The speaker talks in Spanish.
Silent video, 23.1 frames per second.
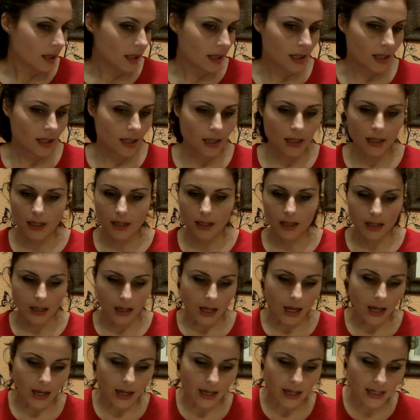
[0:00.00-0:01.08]
Eh,
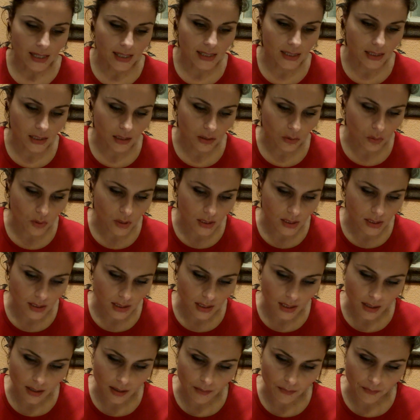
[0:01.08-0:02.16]
ah, esta
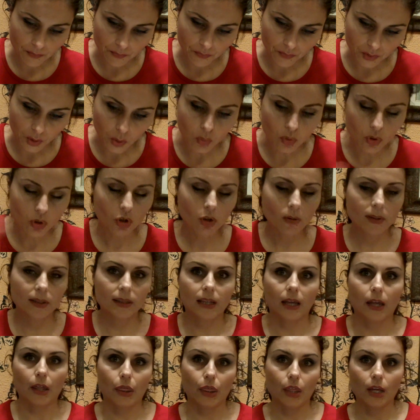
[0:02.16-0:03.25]
cuesta
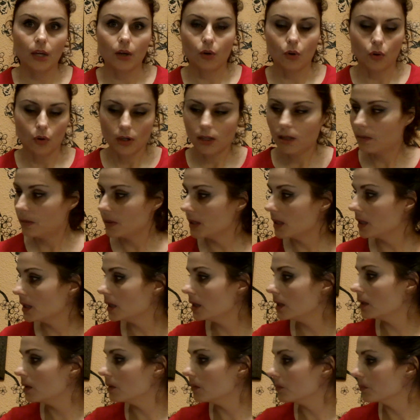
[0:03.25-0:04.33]
1,95 y
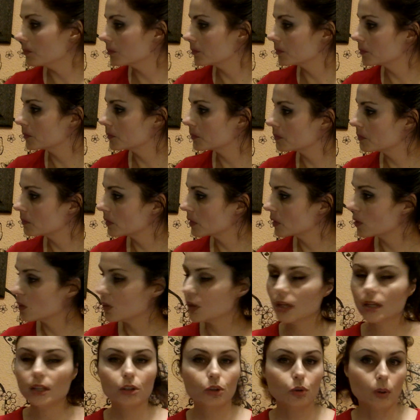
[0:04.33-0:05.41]
vienen
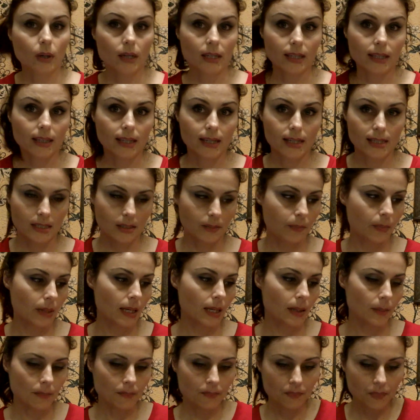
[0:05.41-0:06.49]
100 toallitas,
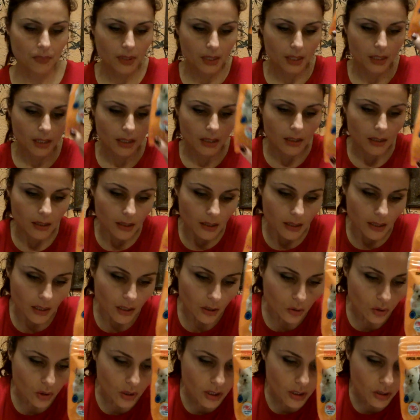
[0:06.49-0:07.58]
¿vale?
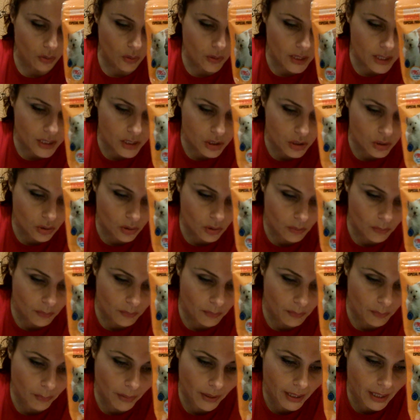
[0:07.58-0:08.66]
He cogido esto
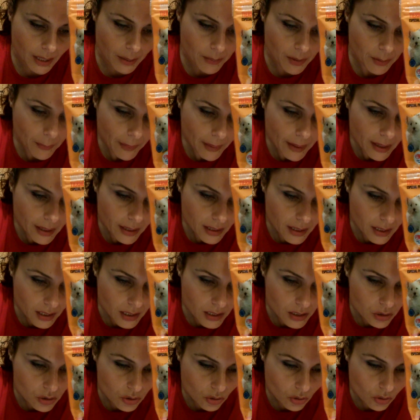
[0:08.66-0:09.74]
para mi perry
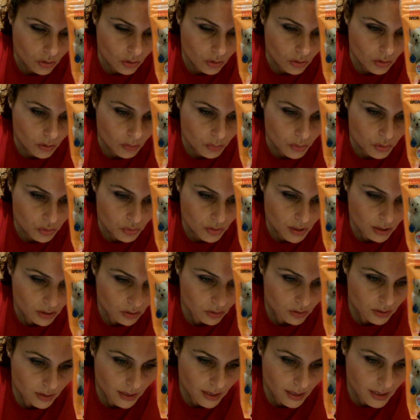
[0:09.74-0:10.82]
que son pues una
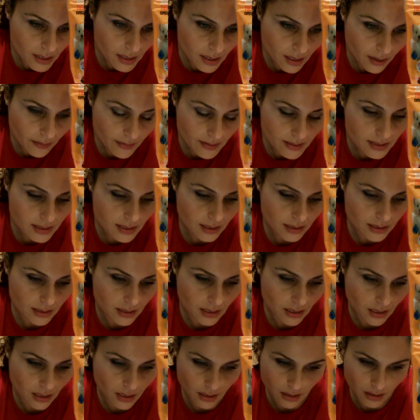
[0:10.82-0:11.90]
tonterilla de estas
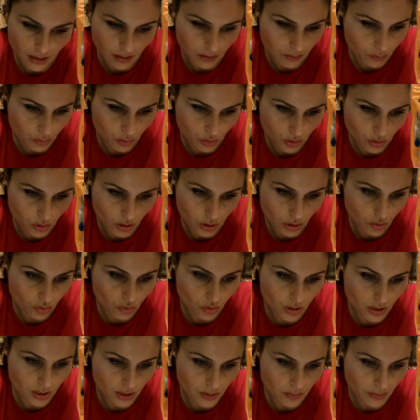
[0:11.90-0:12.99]
de, pues, de
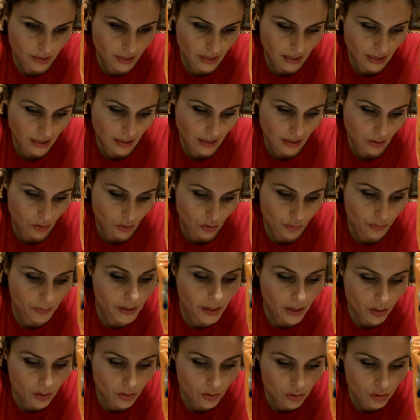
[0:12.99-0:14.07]
chuches para los
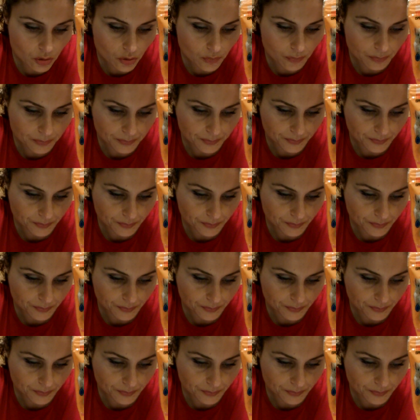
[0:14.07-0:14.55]
perros,